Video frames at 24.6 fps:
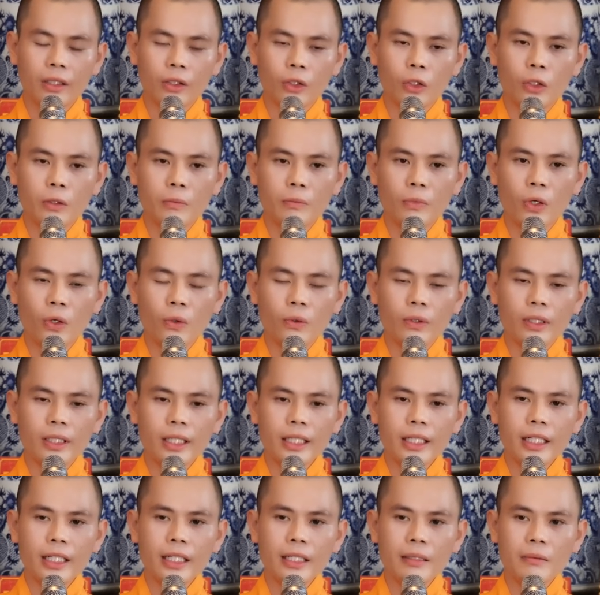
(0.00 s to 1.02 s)
Cùng một
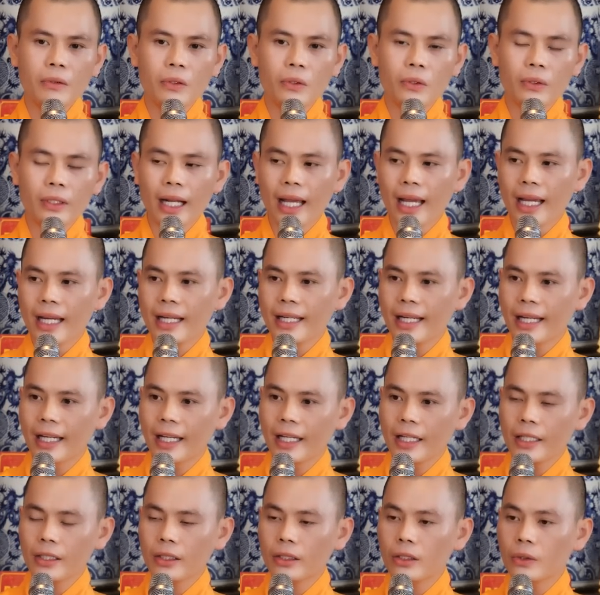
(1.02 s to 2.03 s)
ly, một lai
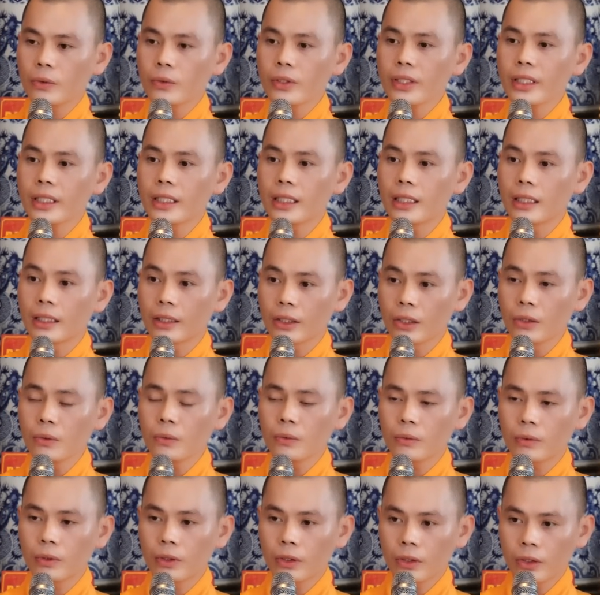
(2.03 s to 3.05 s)
để cúng dường
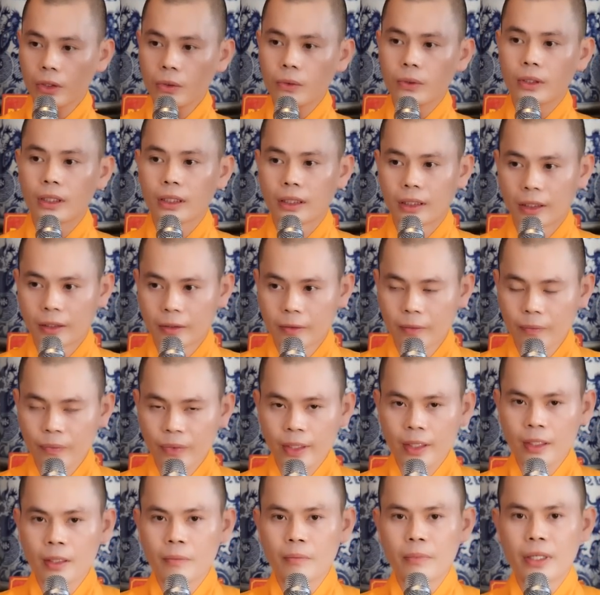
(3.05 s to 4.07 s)
đúc tượng.
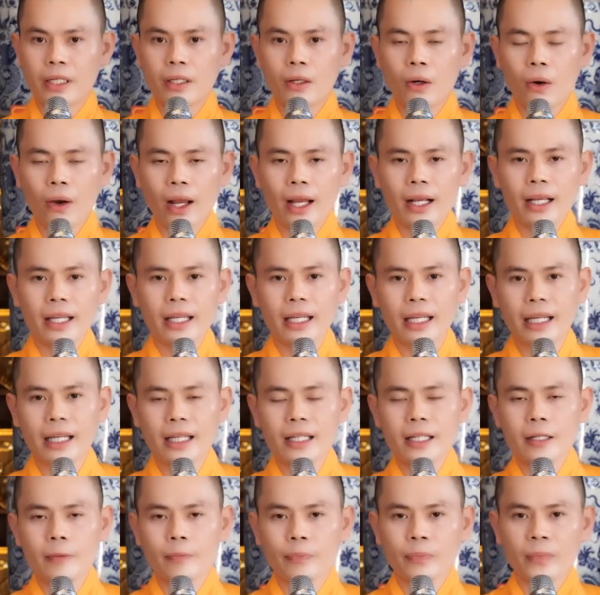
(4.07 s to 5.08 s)
Mình hoan
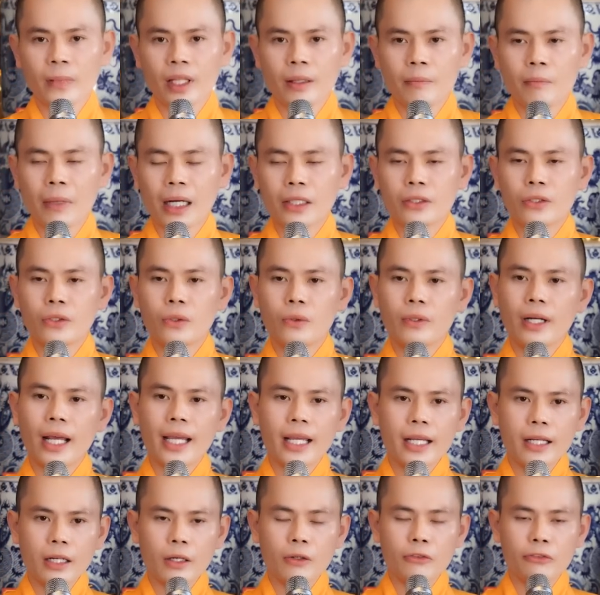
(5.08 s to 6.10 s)
hỷ, mặc dù
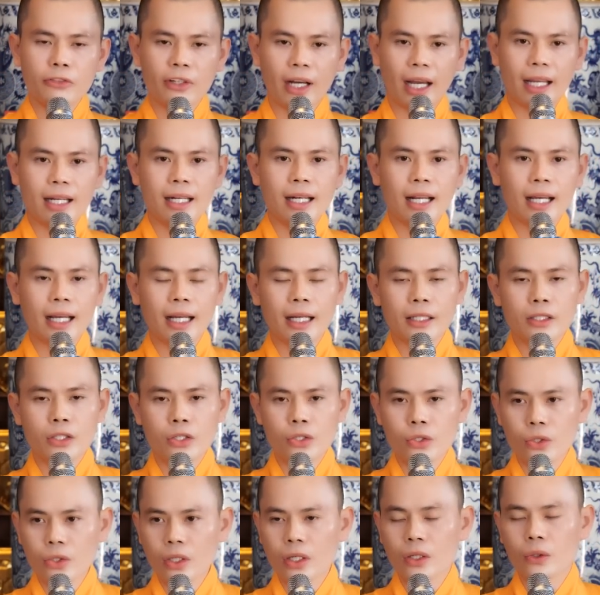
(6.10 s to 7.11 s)
đây không phải là
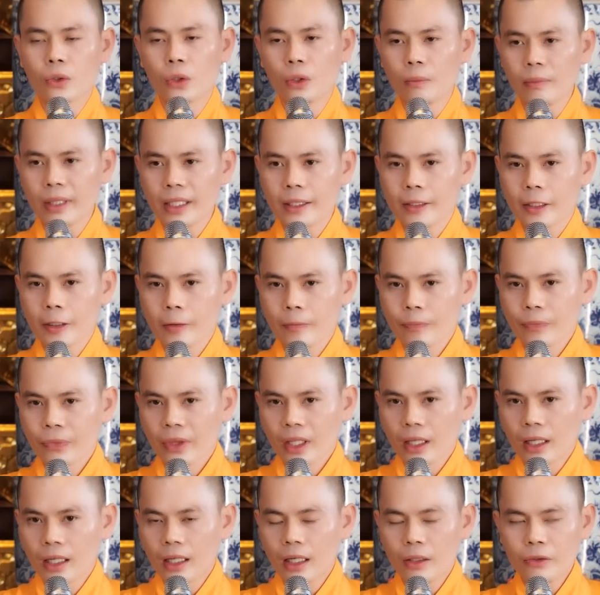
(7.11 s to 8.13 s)
chùa của mình,
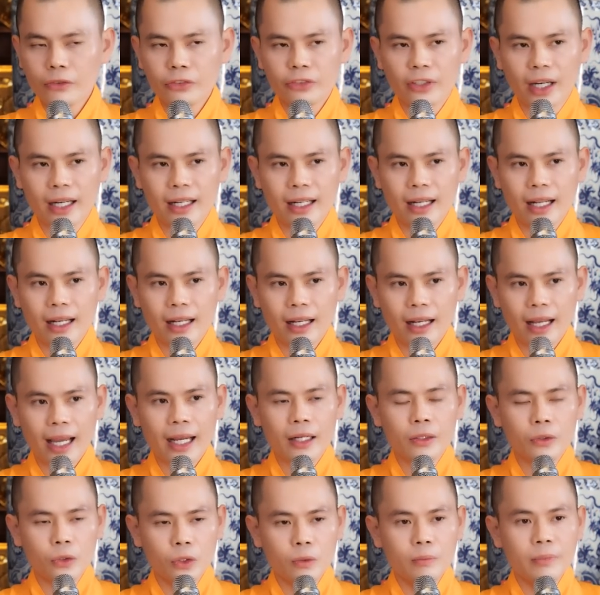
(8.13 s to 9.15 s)
không phải là
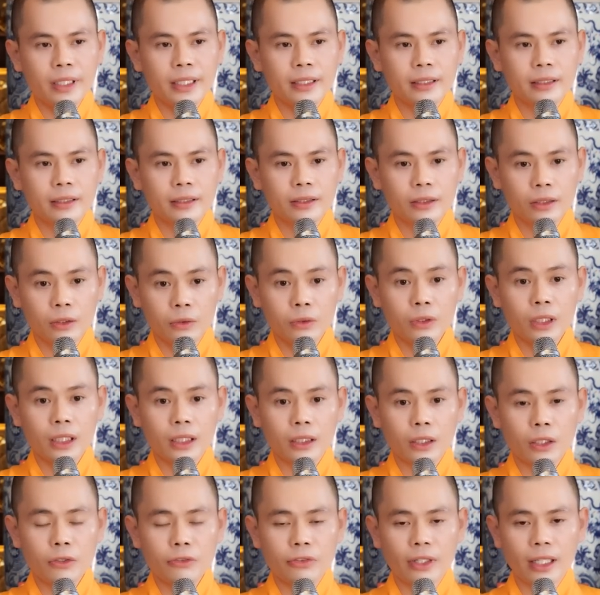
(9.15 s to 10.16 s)
làng của mình, đúng
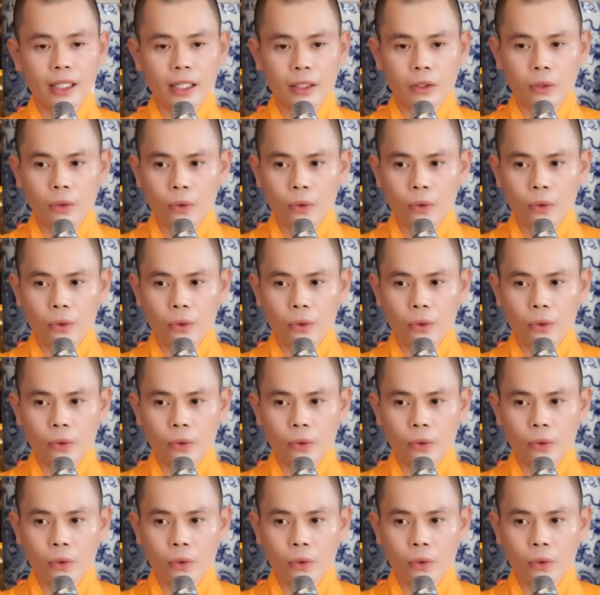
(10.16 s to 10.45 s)
không? Không phải là